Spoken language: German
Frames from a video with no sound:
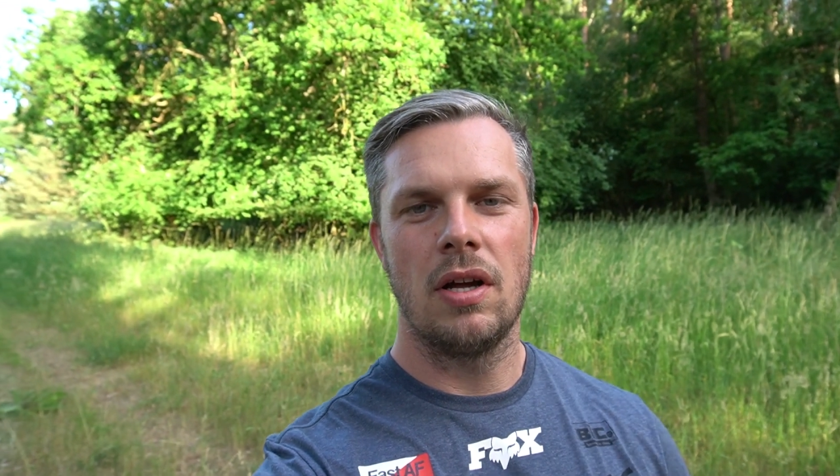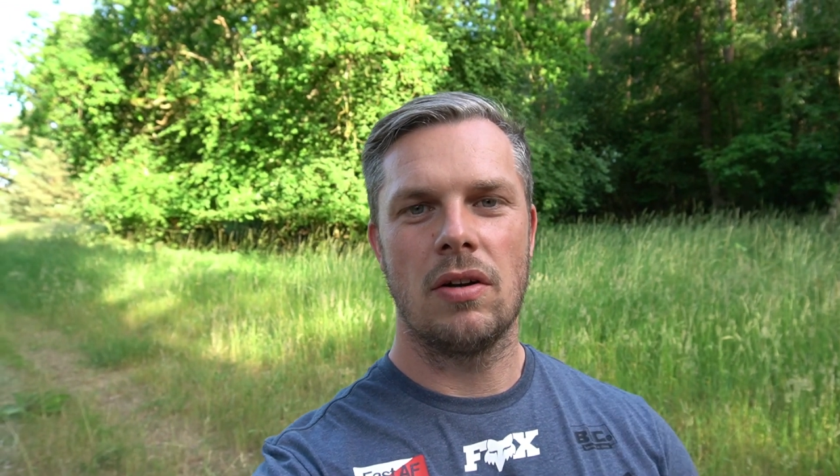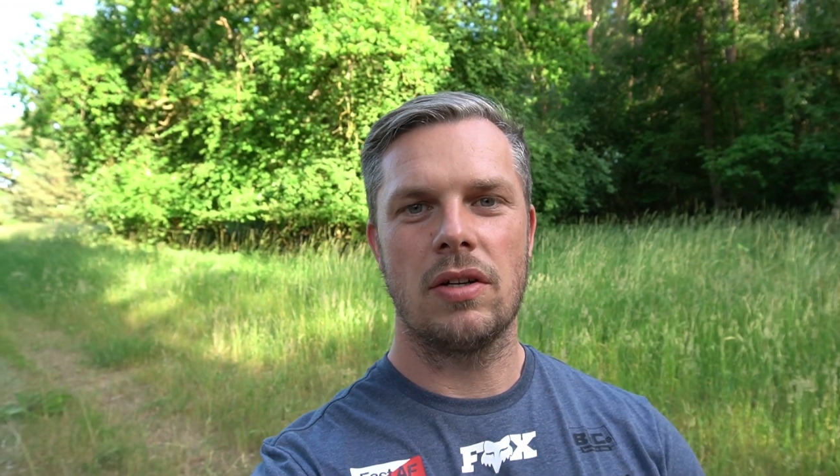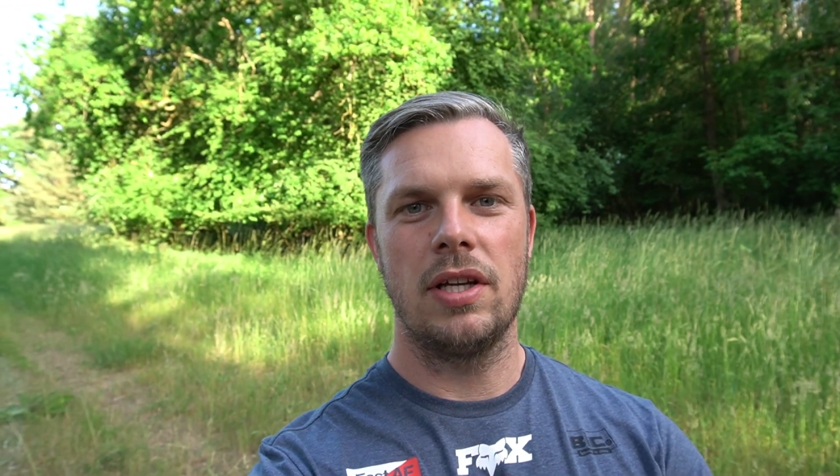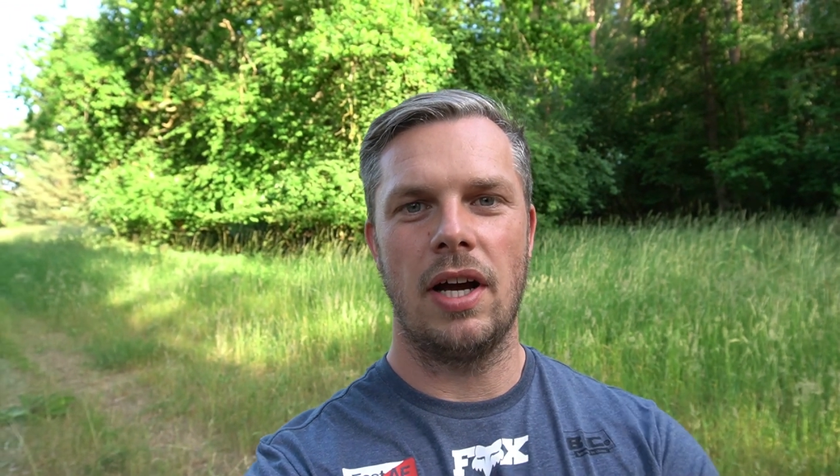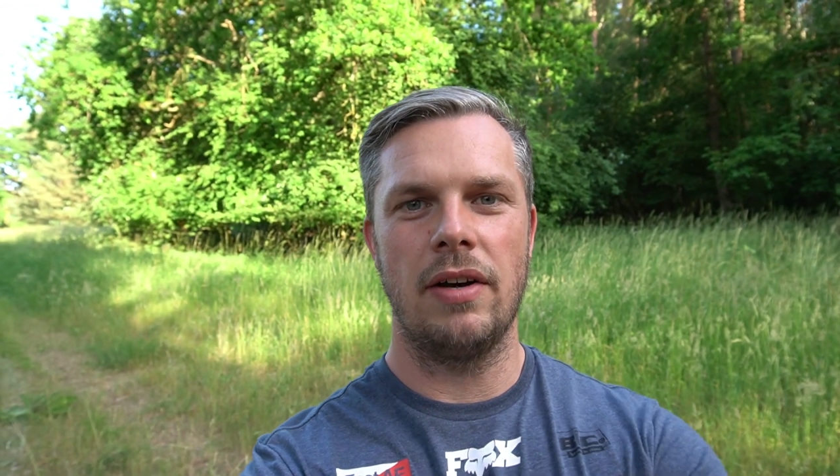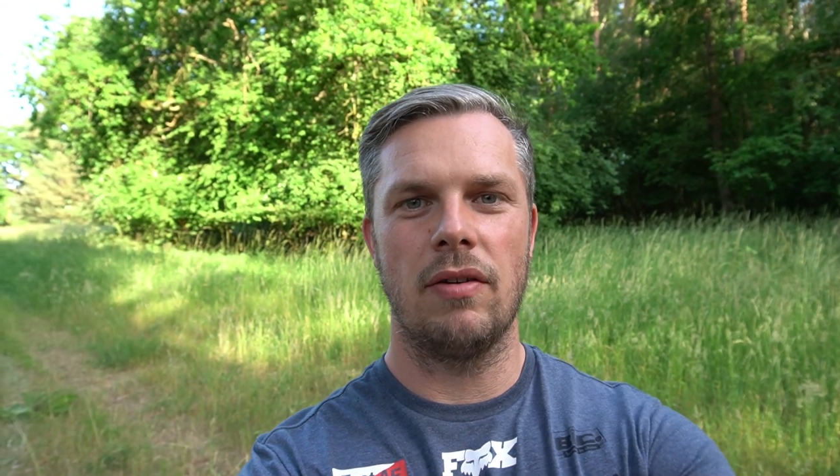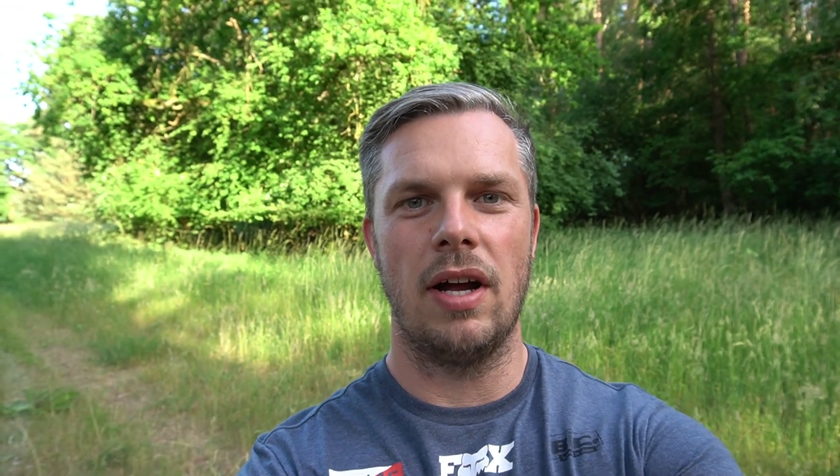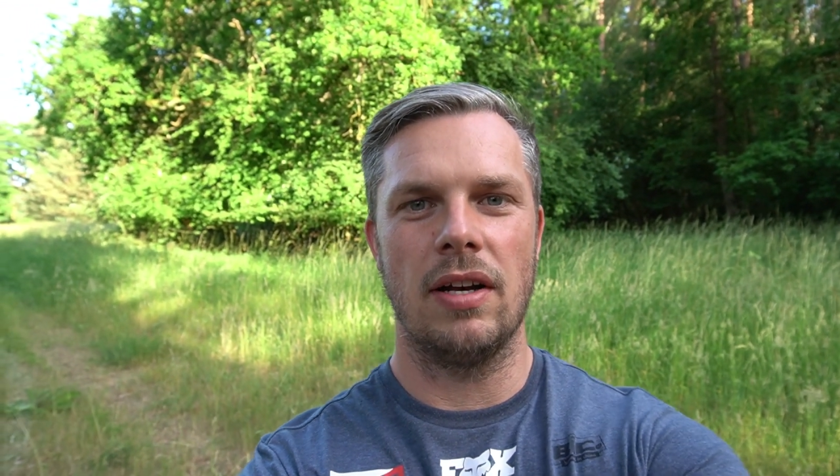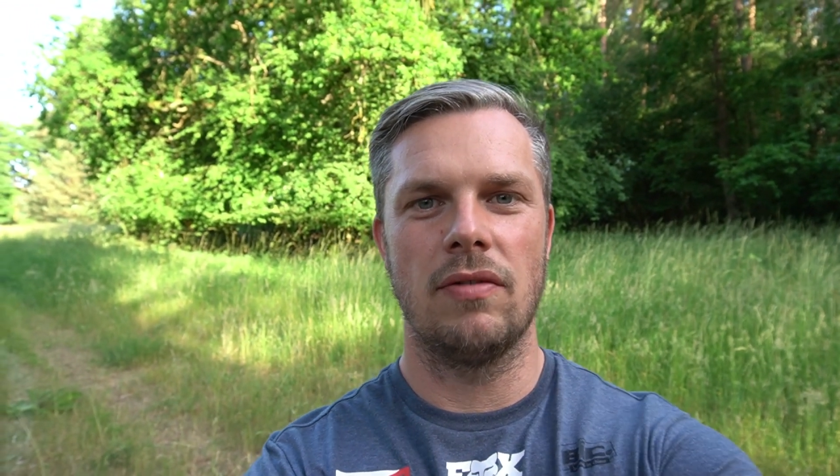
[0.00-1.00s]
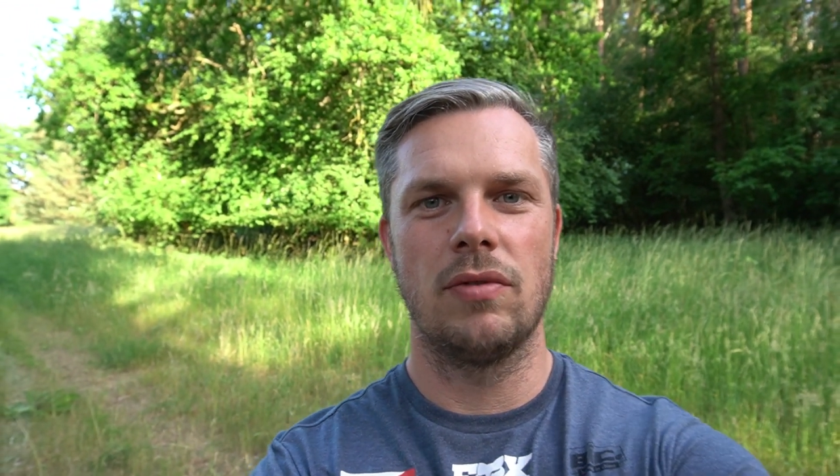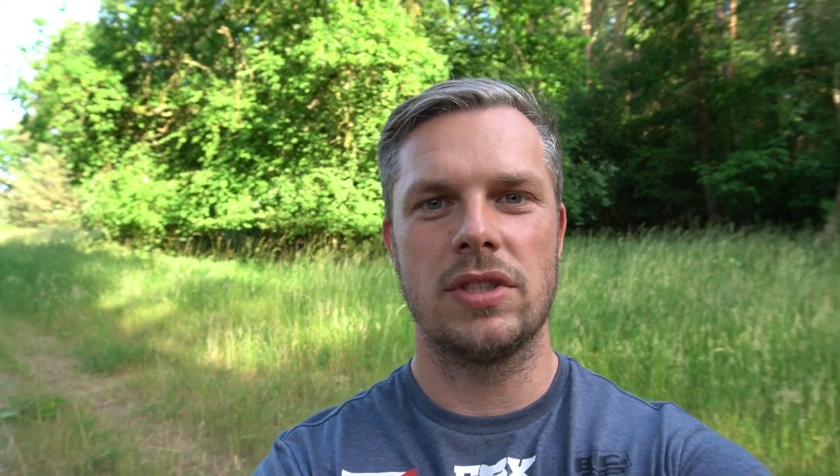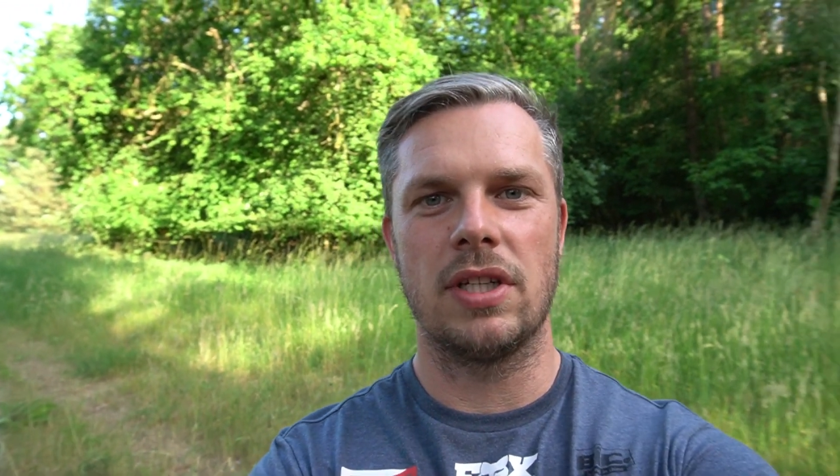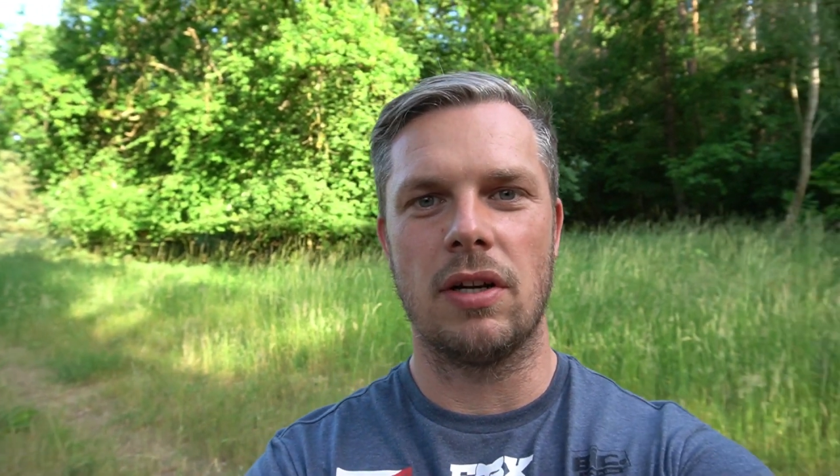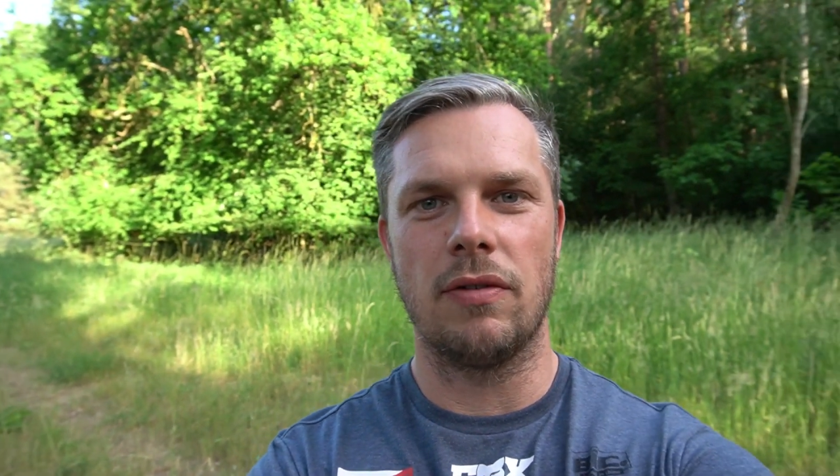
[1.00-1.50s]
noch die eine oder andere
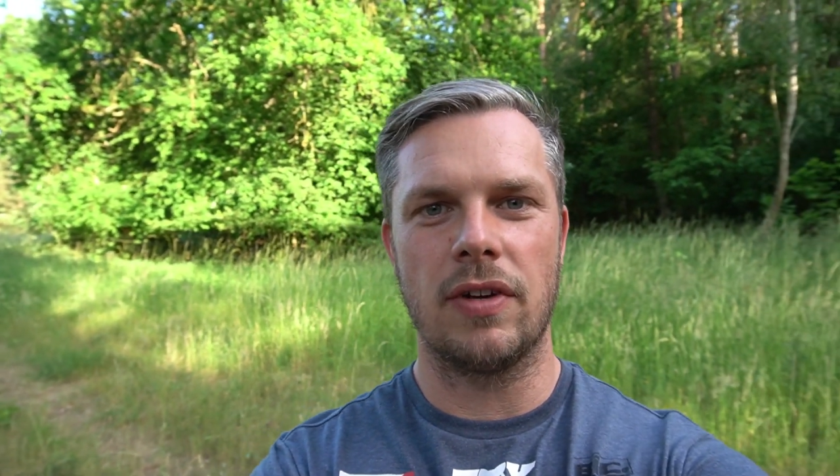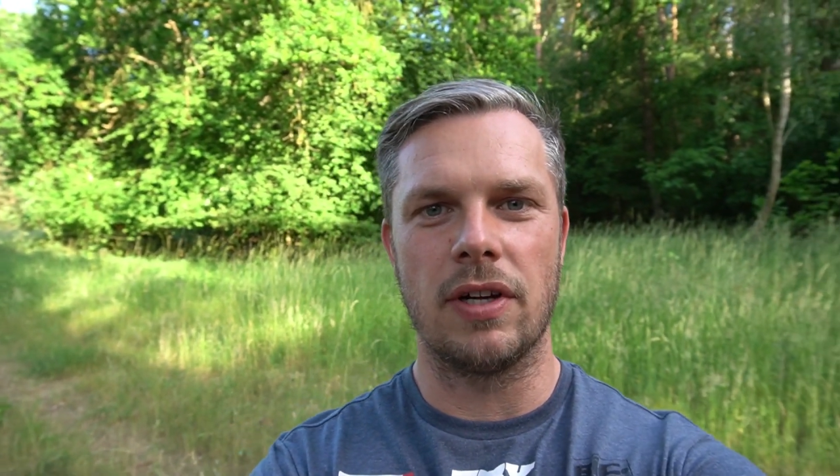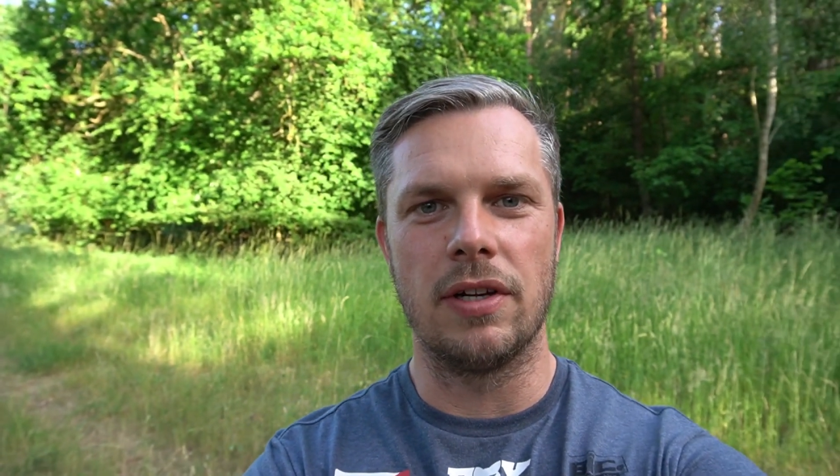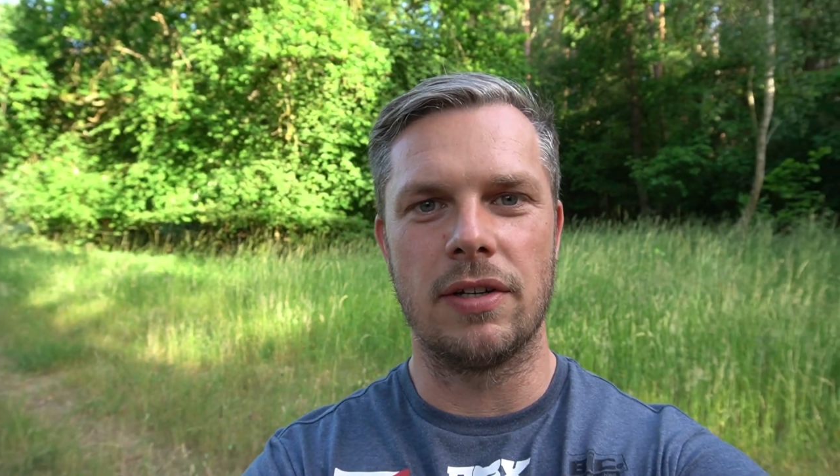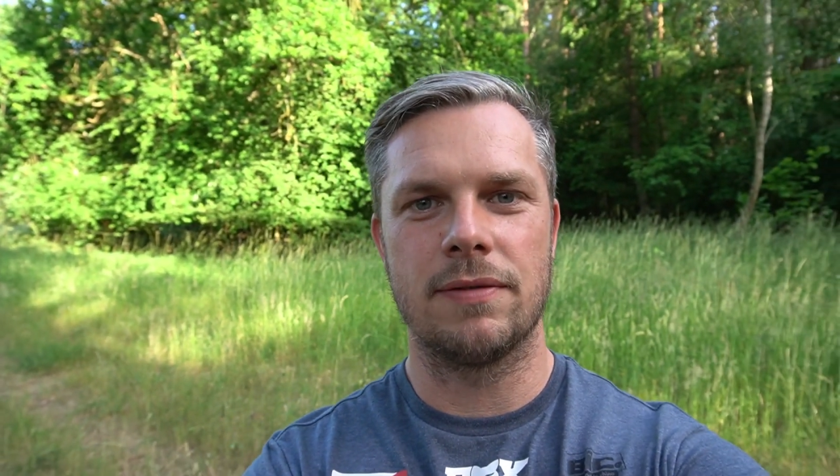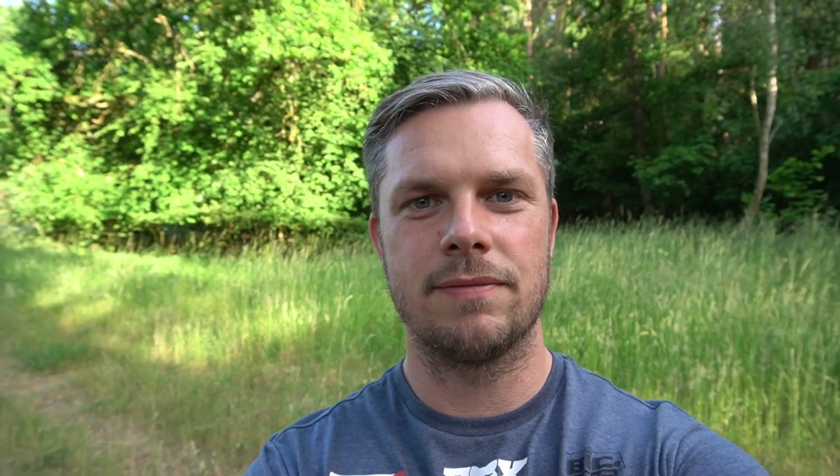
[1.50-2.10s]
Wurst da drauf grillen.